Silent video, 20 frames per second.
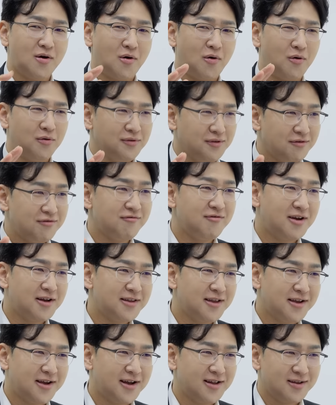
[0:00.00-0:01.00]
어느
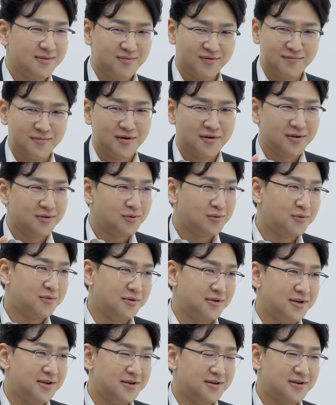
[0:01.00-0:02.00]
순간엔가는 분명히
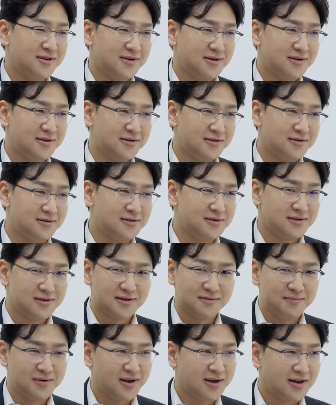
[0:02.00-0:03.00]
또이 음. 그
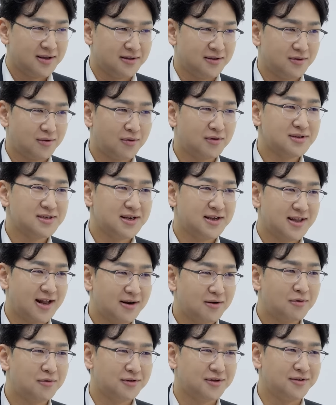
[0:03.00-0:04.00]
금리가 떨어지긴
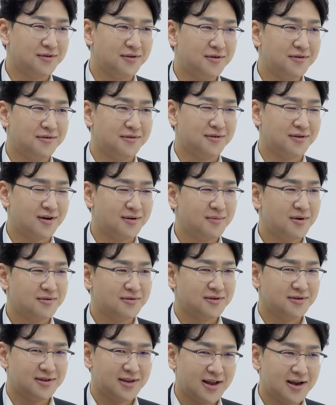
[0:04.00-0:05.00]
할 거거든요. 네네. 그러면
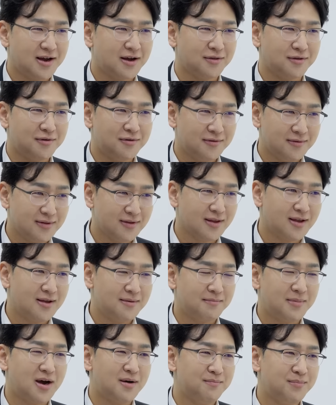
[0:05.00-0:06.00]
그때 가서
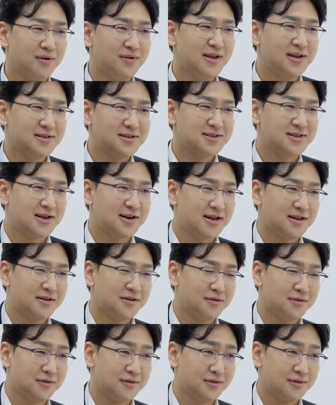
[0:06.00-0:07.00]
어, 마음 편해지자라는